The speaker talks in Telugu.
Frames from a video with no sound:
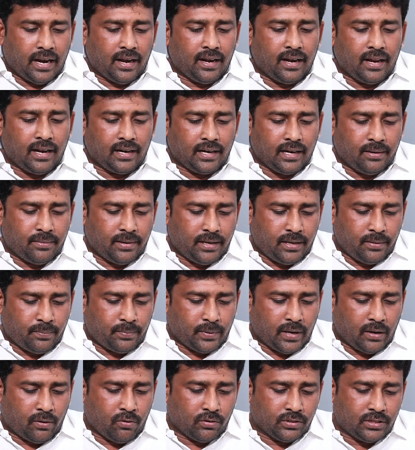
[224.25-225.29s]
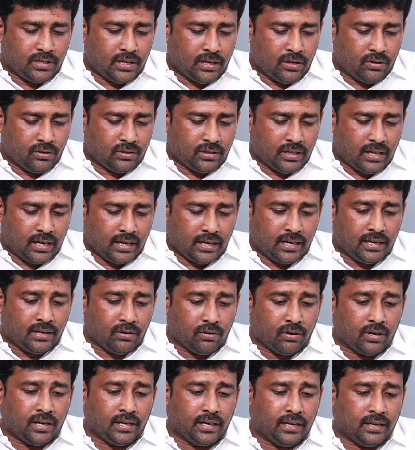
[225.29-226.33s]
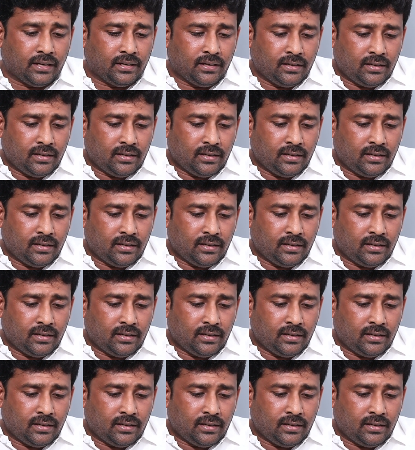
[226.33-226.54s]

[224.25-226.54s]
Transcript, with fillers: మీరు అన్నారు కాబట్టి ఇప్పుడు ఆ క్వశ్చన్ అడుగుతున్నారు కాబట్టి ఒకటి